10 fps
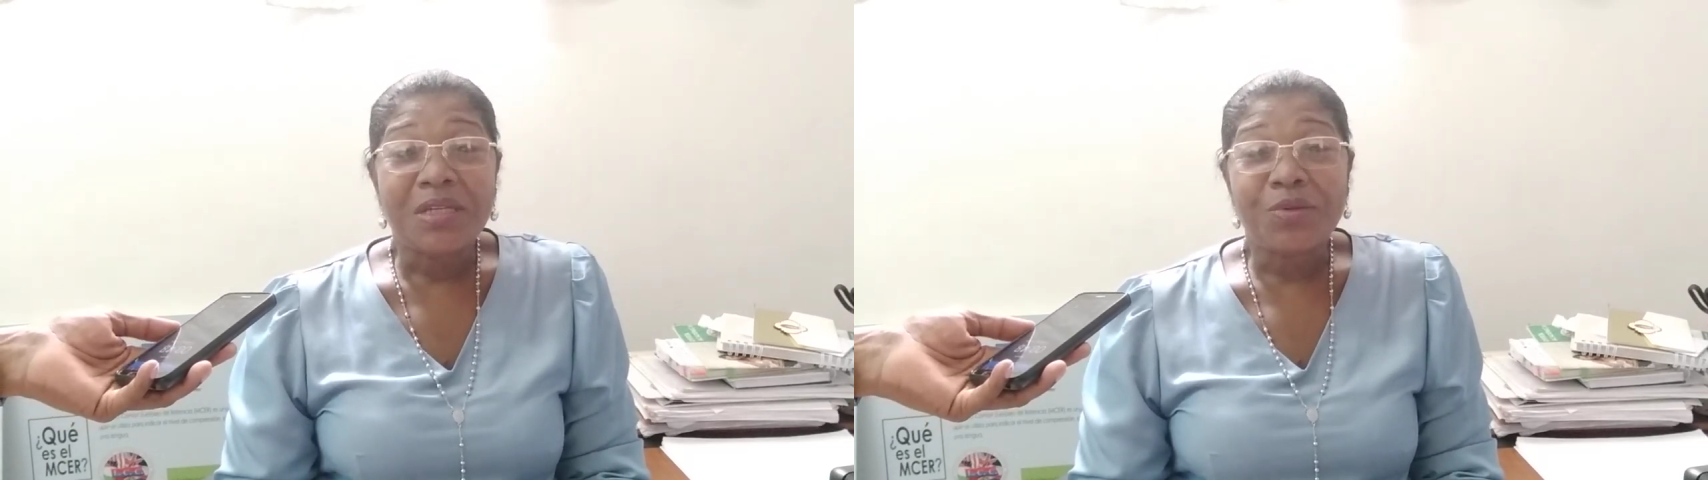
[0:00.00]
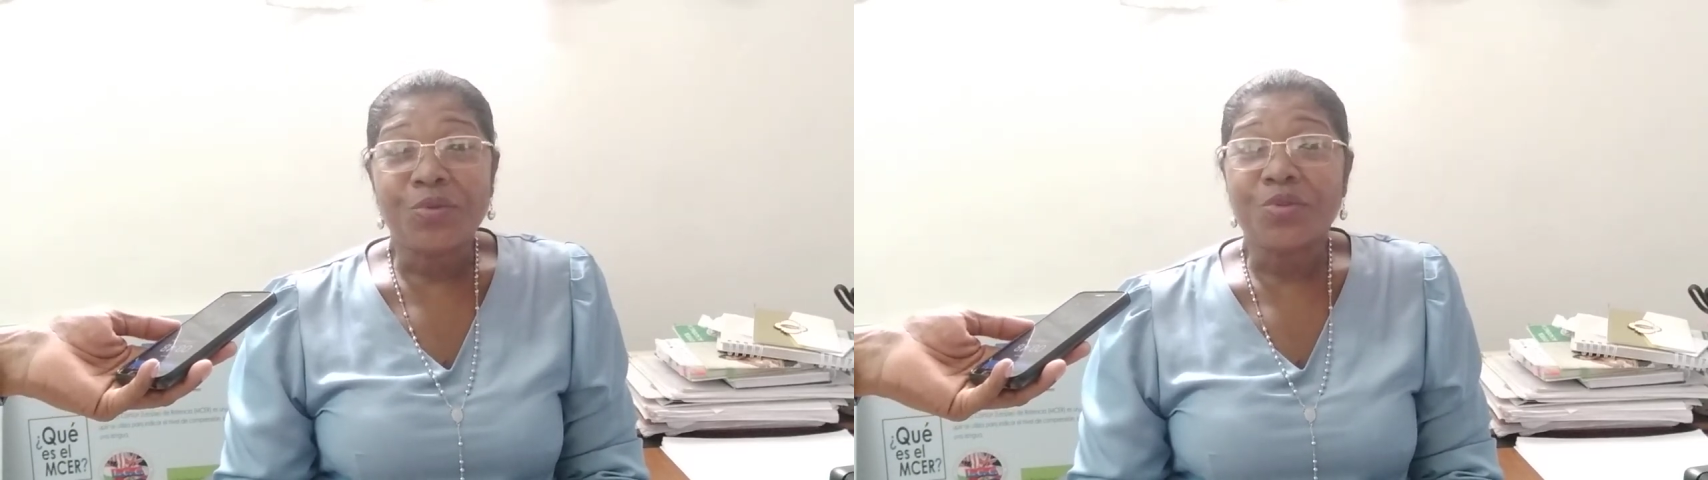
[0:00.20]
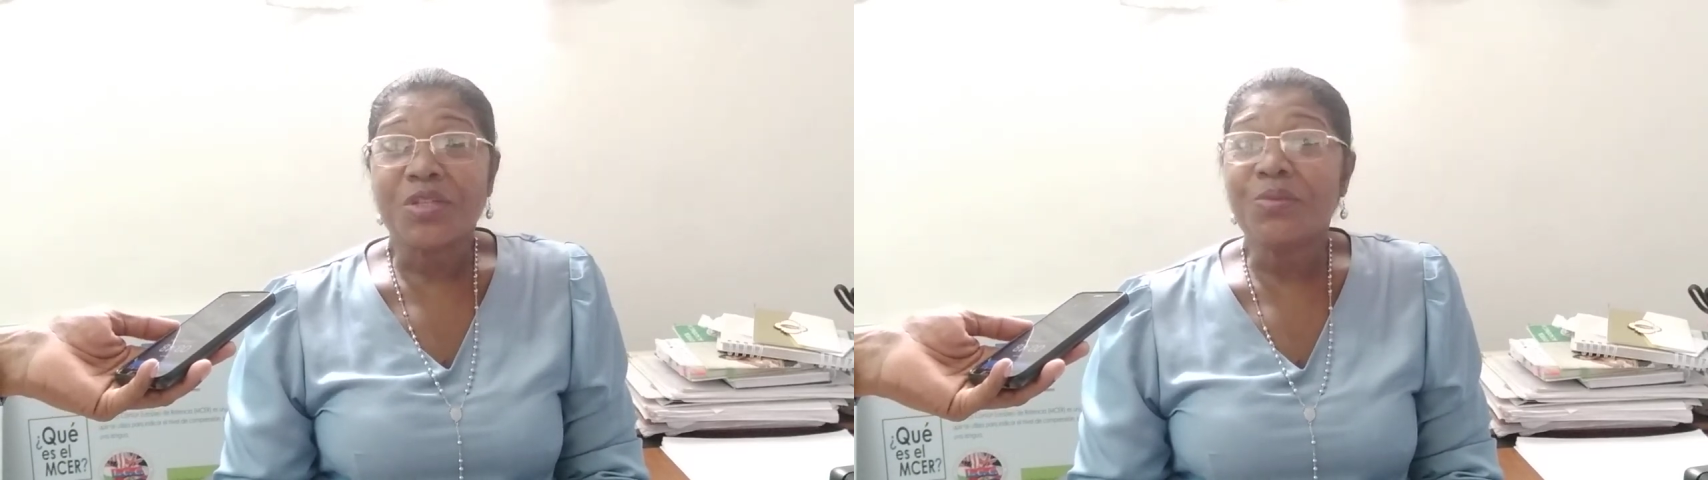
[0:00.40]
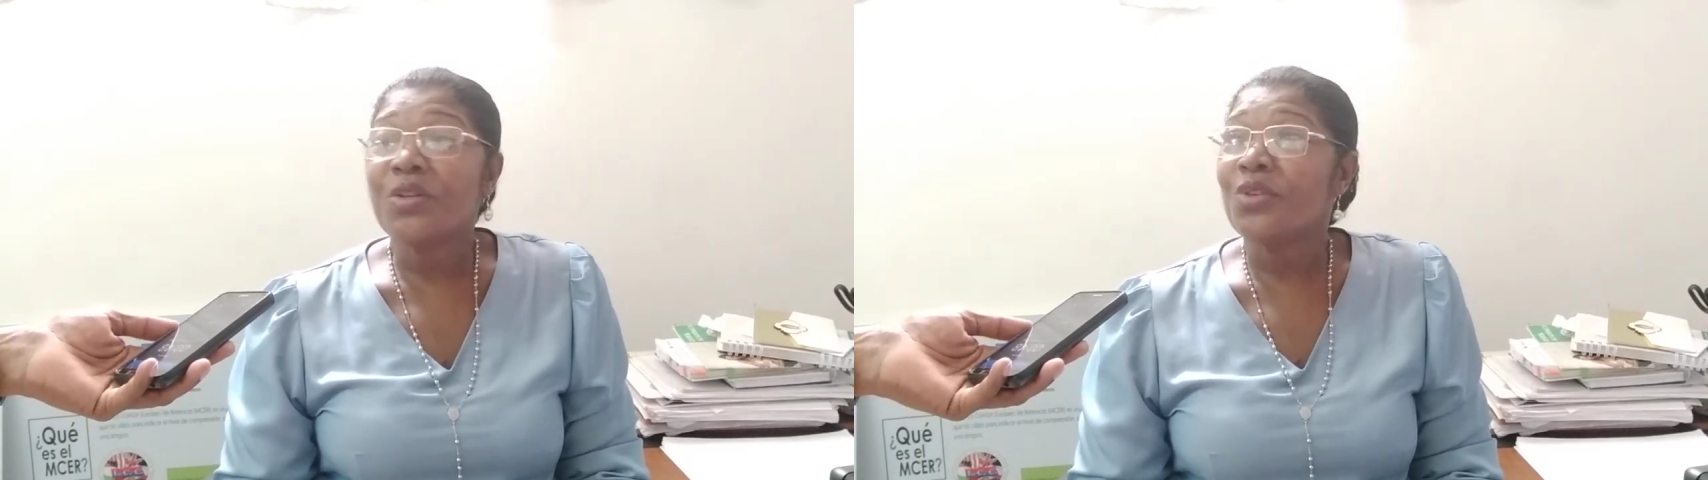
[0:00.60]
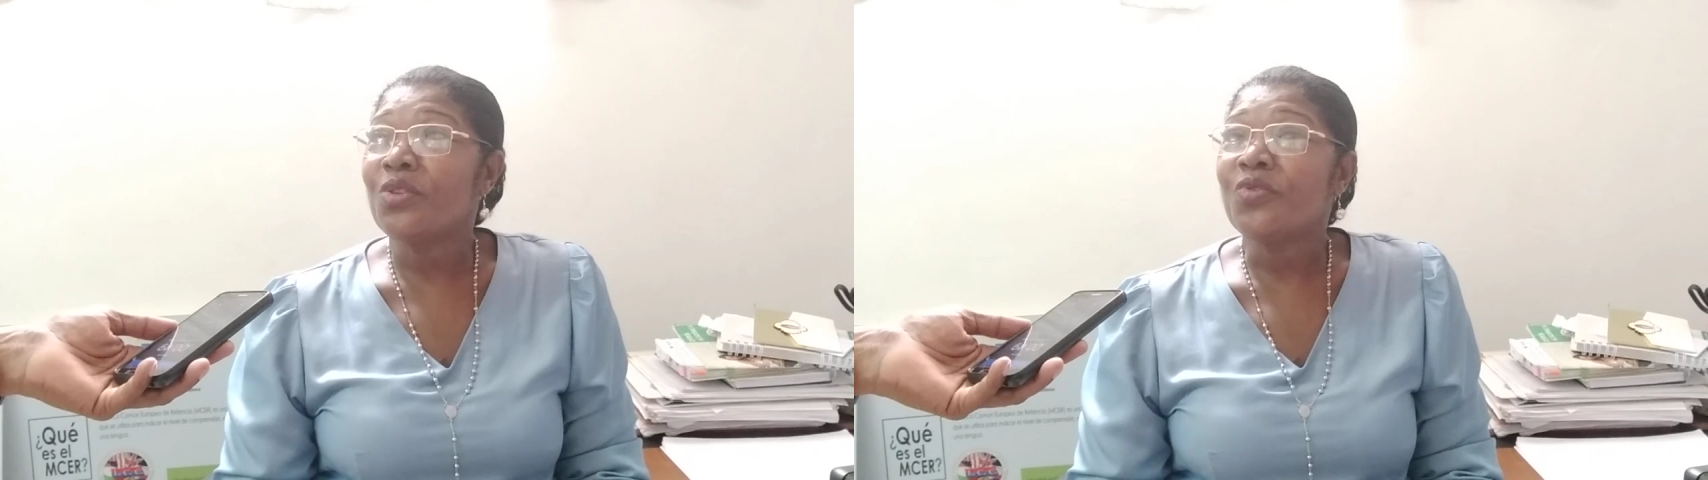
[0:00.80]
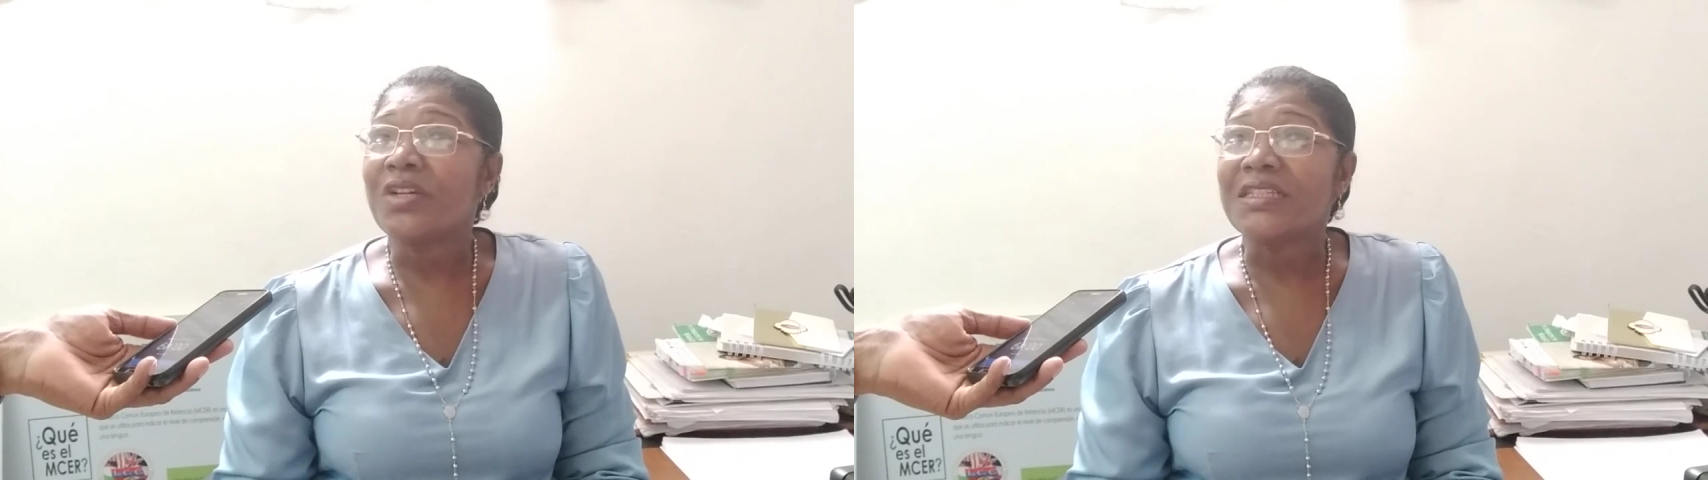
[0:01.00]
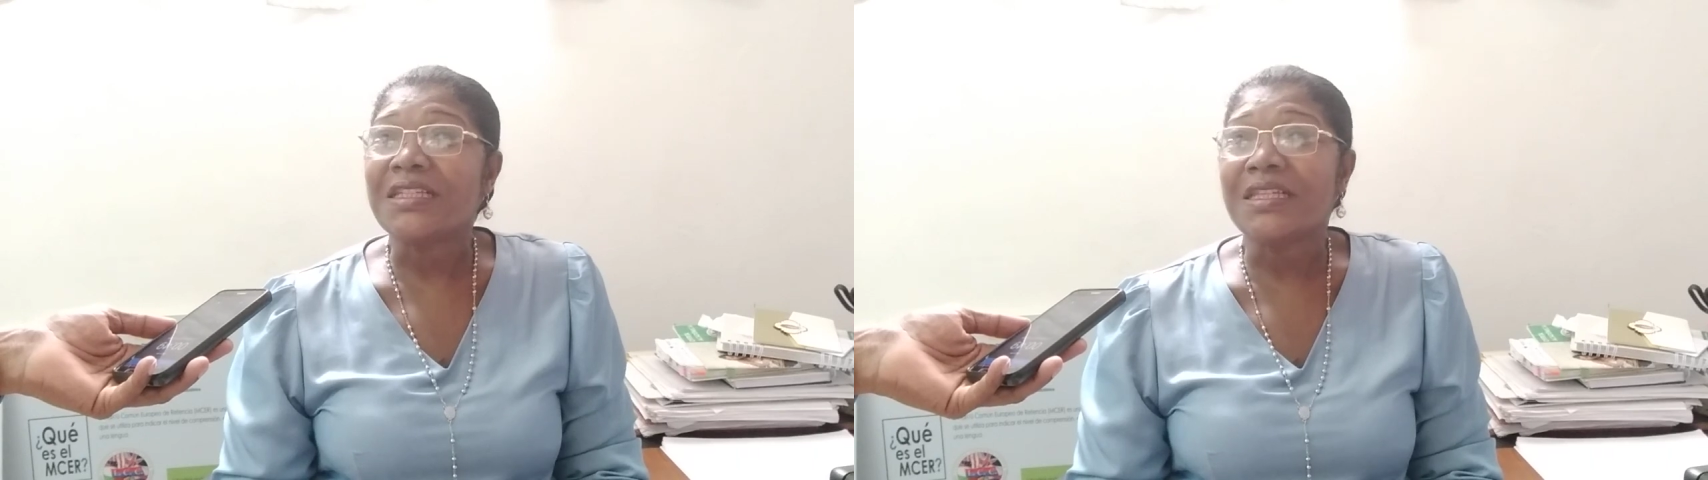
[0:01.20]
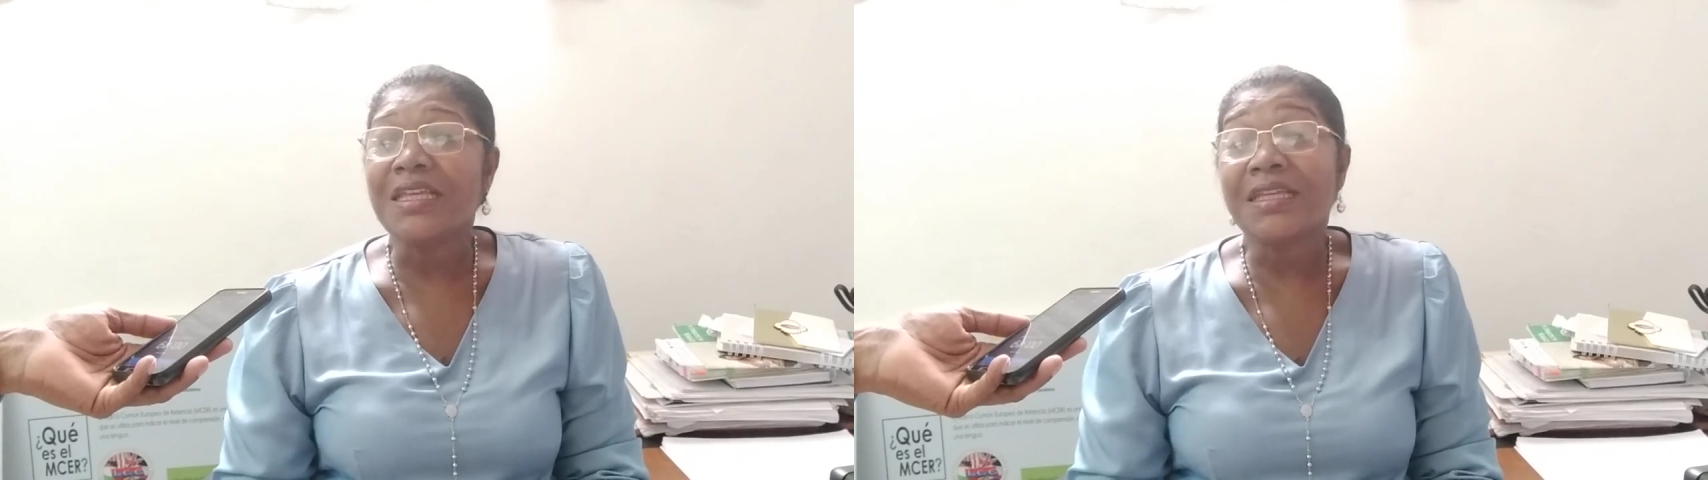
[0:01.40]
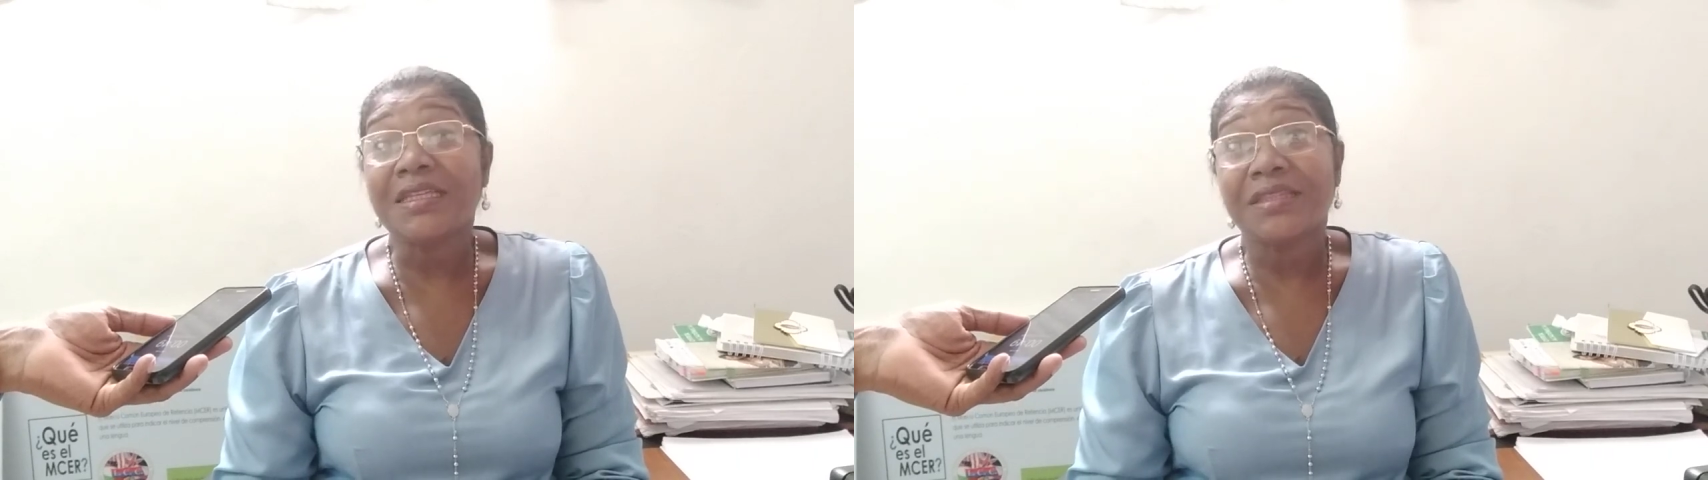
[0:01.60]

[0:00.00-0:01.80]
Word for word: la conocemos que no es fácil y es que